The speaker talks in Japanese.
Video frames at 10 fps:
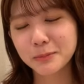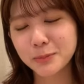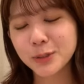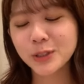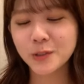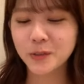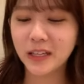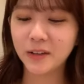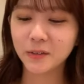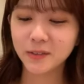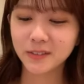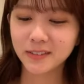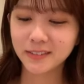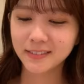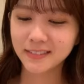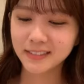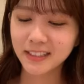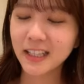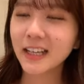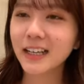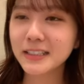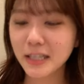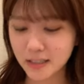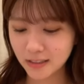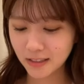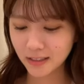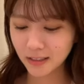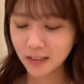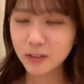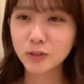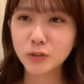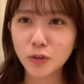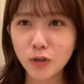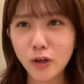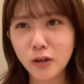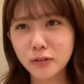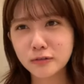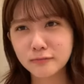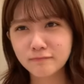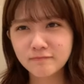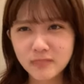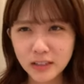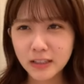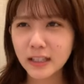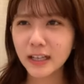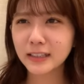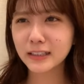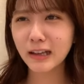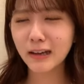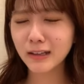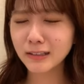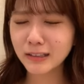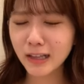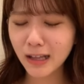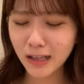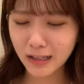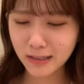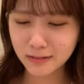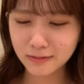V4 だよ正解じゃんくそ当てたかった